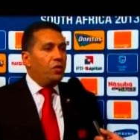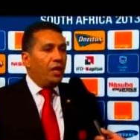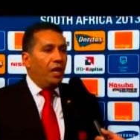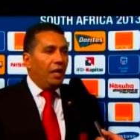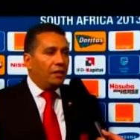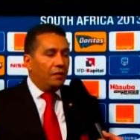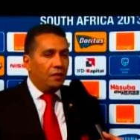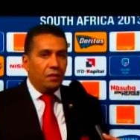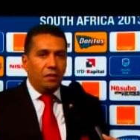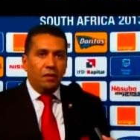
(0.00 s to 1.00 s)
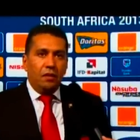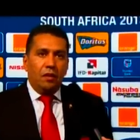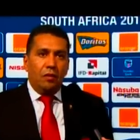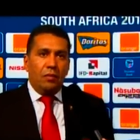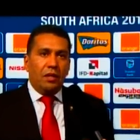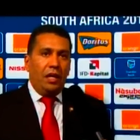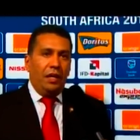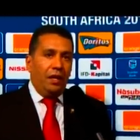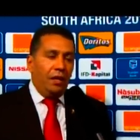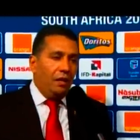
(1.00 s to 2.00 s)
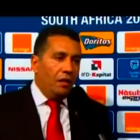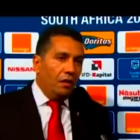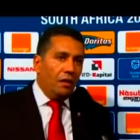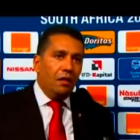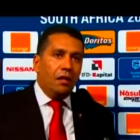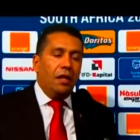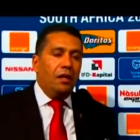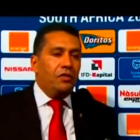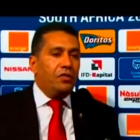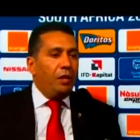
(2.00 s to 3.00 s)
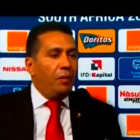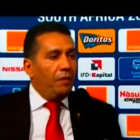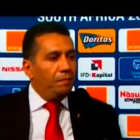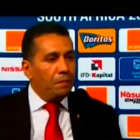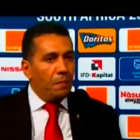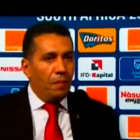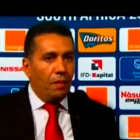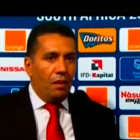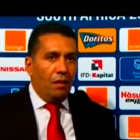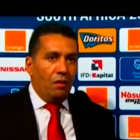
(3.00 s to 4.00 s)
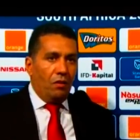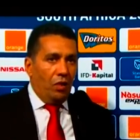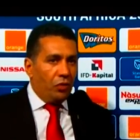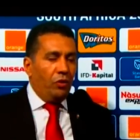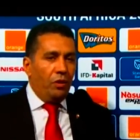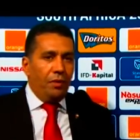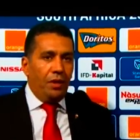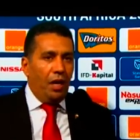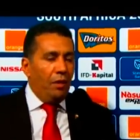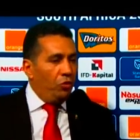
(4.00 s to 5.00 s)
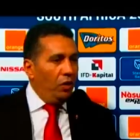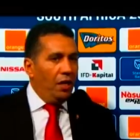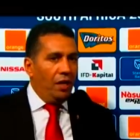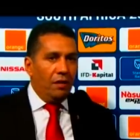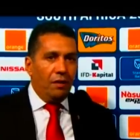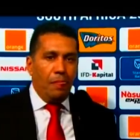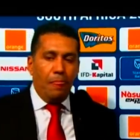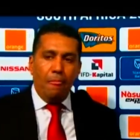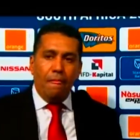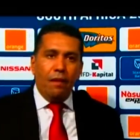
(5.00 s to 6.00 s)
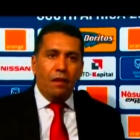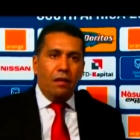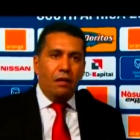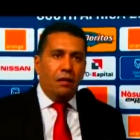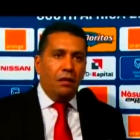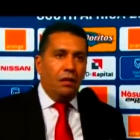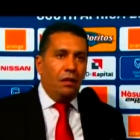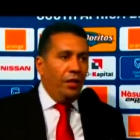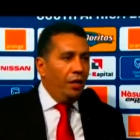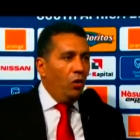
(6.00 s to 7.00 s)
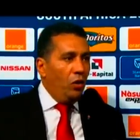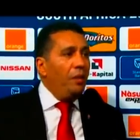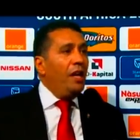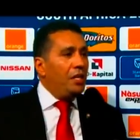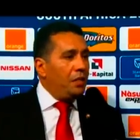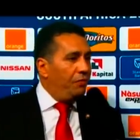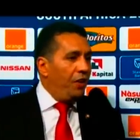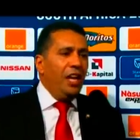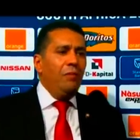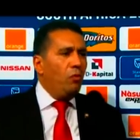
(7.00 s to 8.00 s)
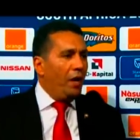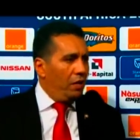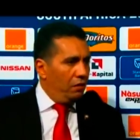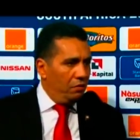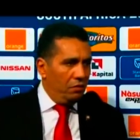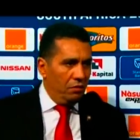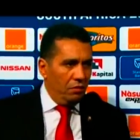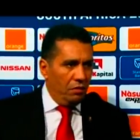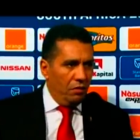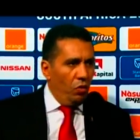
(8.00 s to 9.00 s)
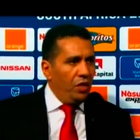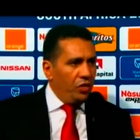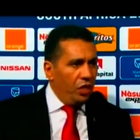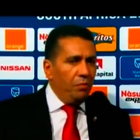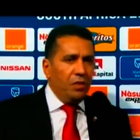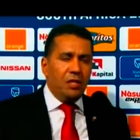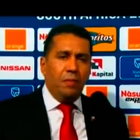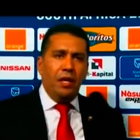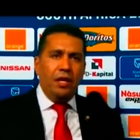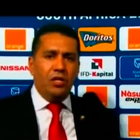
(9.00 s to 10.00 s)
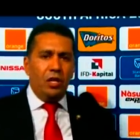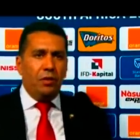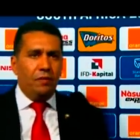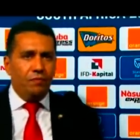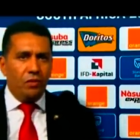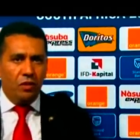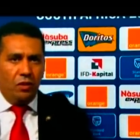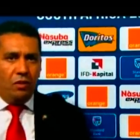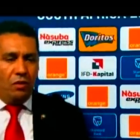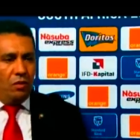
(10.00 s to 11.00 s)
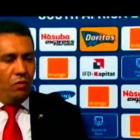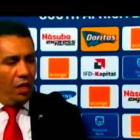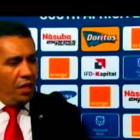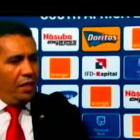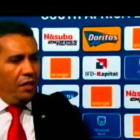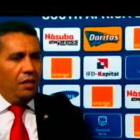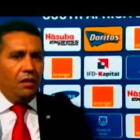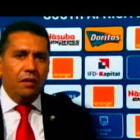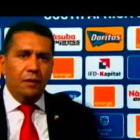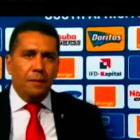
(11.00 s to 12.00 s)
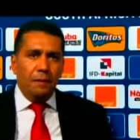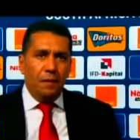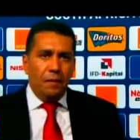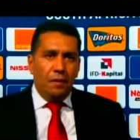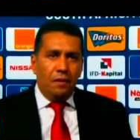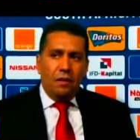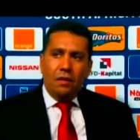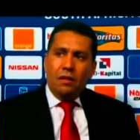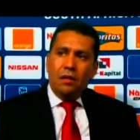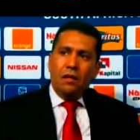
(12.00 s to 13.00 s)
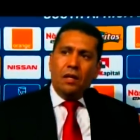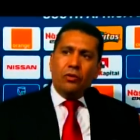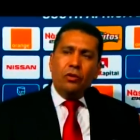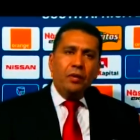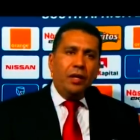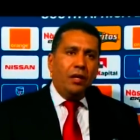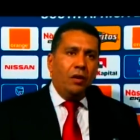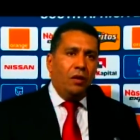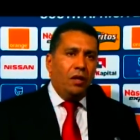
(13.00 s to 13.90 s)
غير الحظ بعض الأحيان آه، قلة التجربة أظن بأن الحمد لله أه لأنه لم ننهزم في أي مباراة وهذا شيء بالنسبة لنا إيجابي ولكن أه أظن بأنه